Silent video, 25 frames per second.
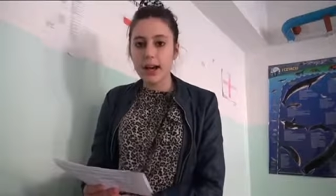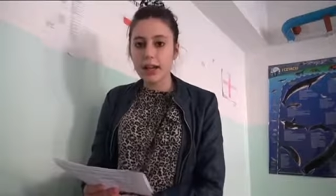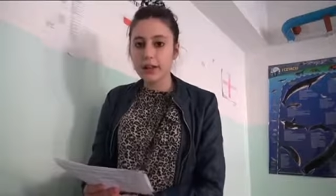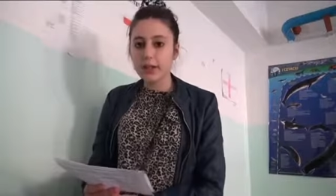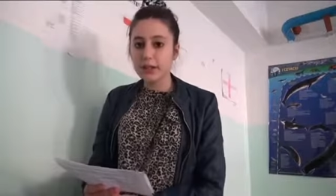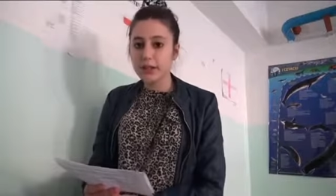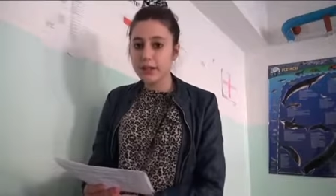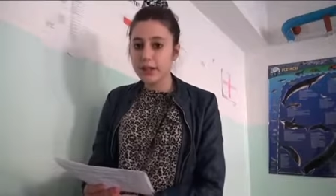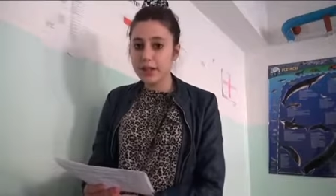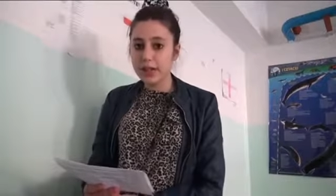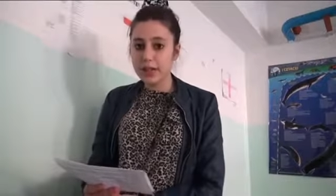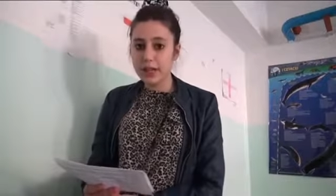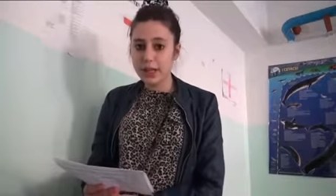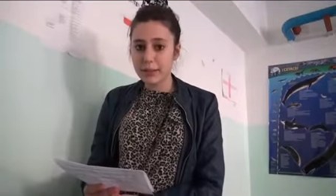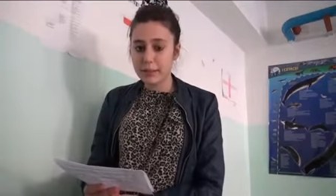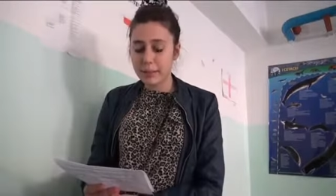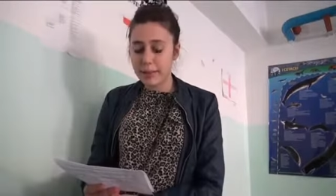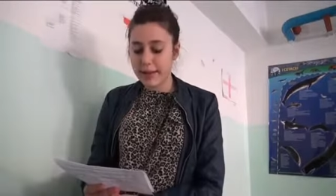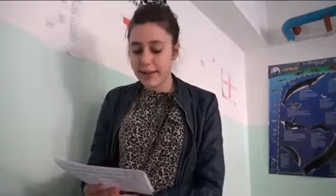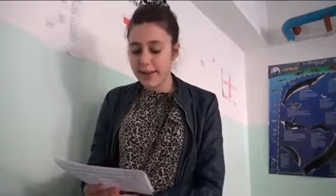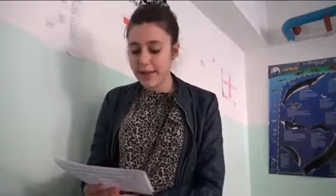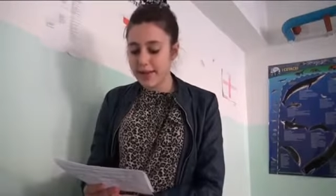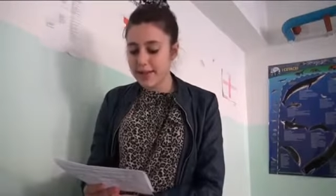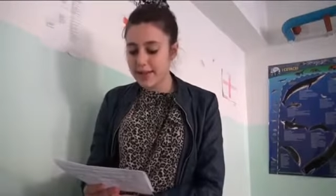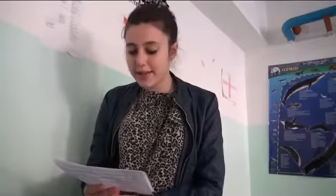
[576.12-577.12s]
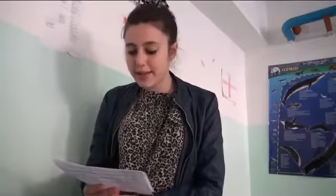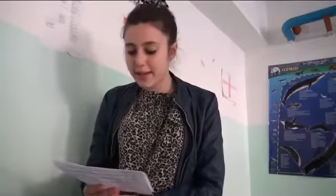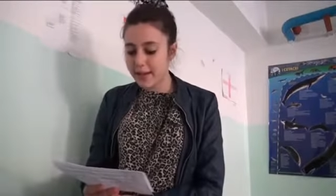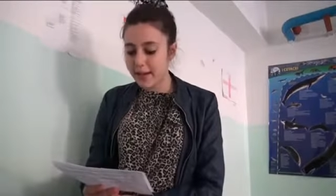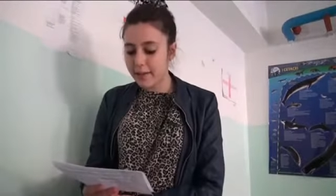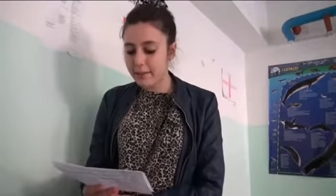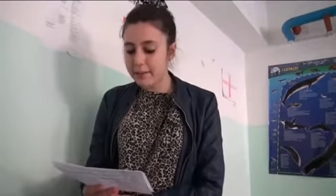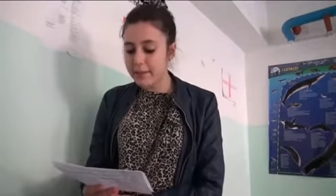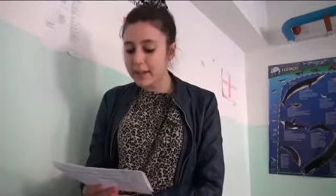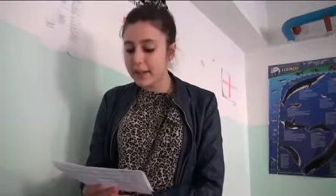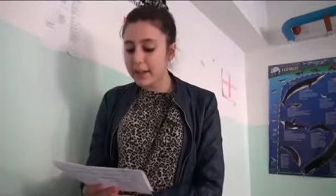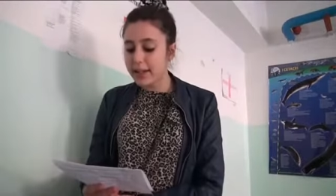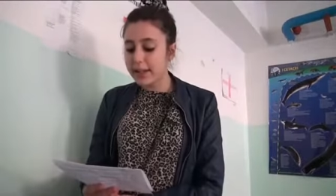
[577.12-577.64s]
Attorno alla
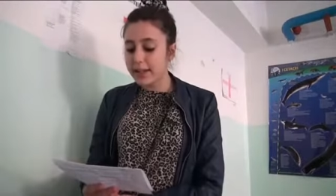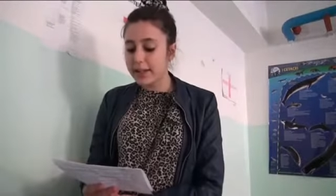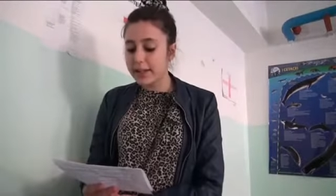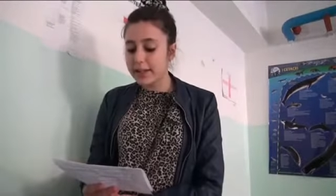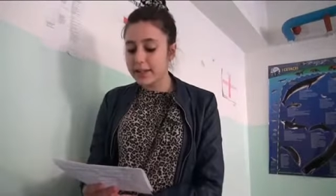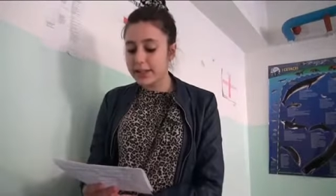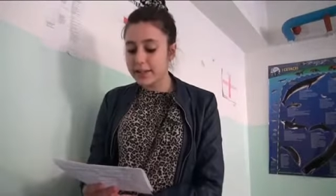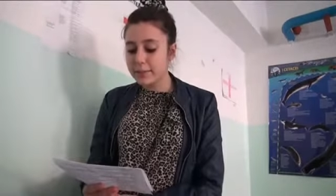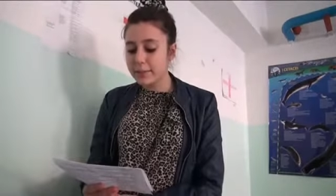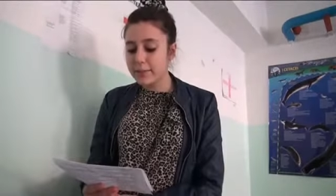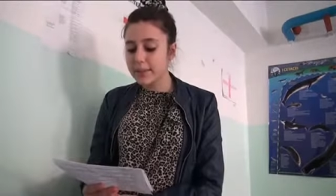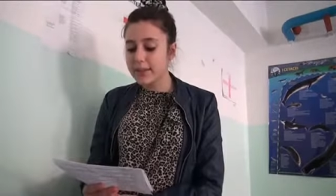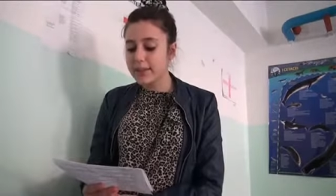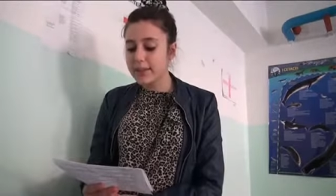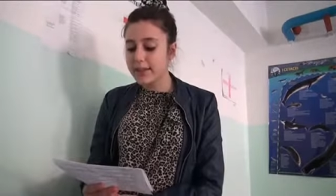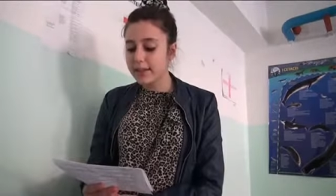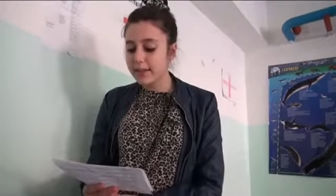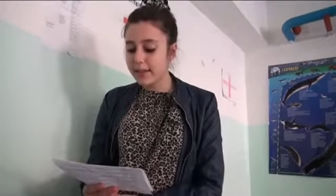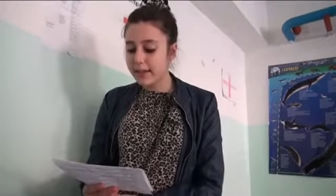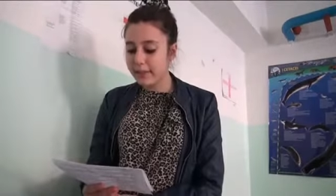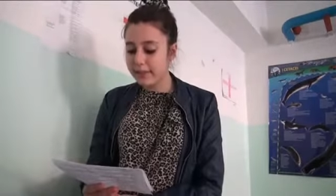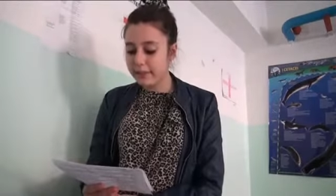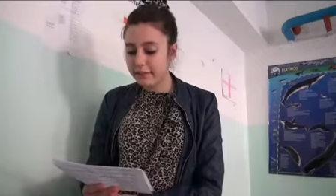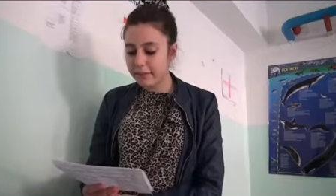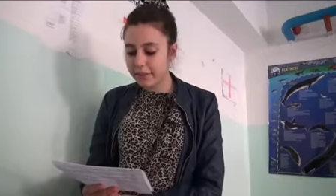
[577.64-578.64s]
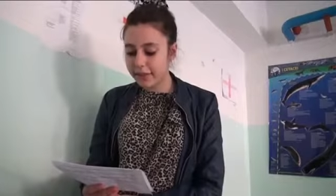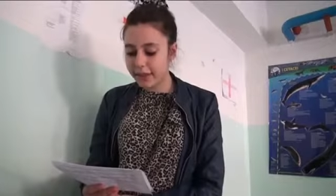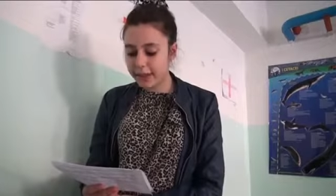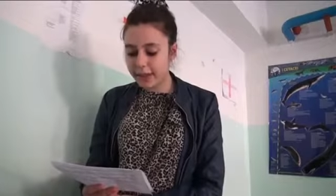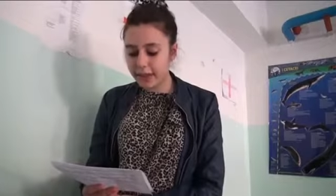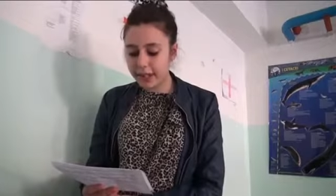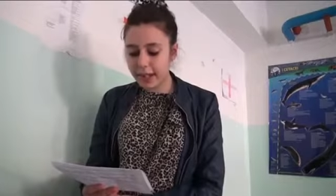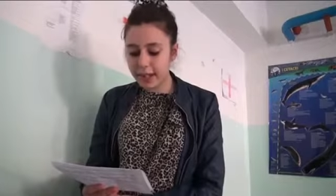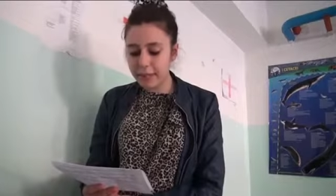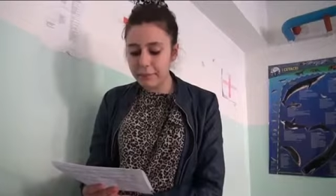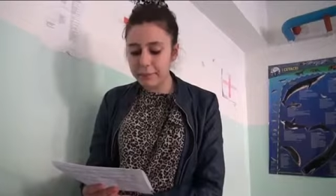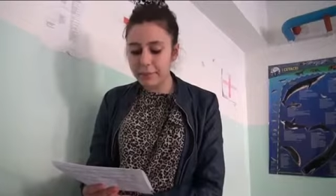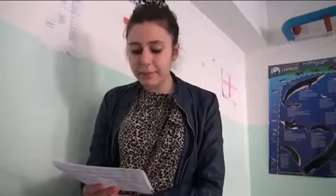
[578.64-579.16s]
maestra, disposti in tre
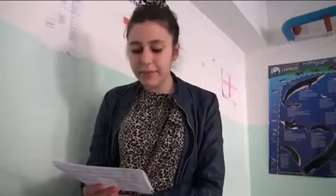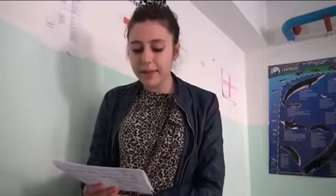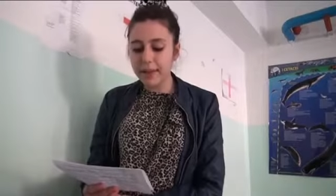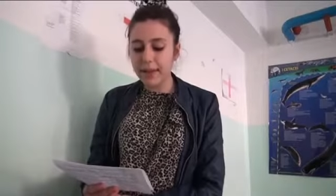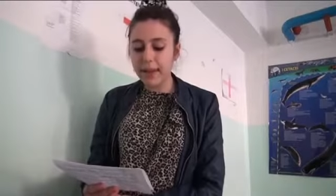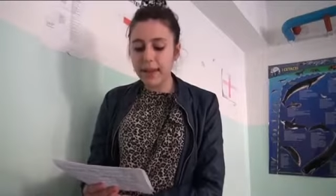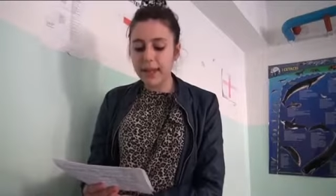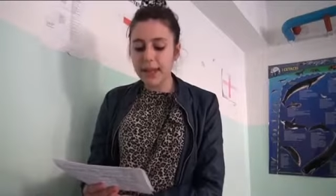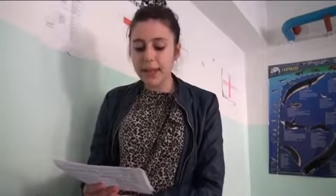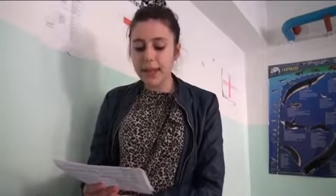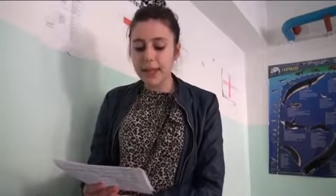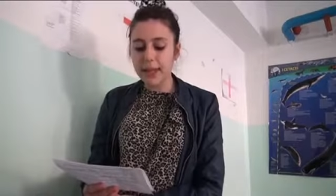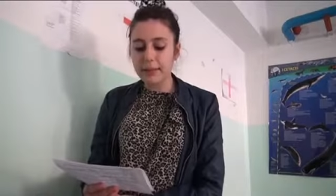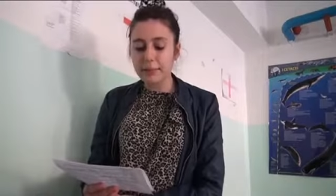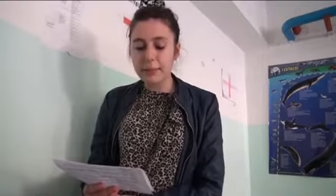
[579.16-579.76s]
file,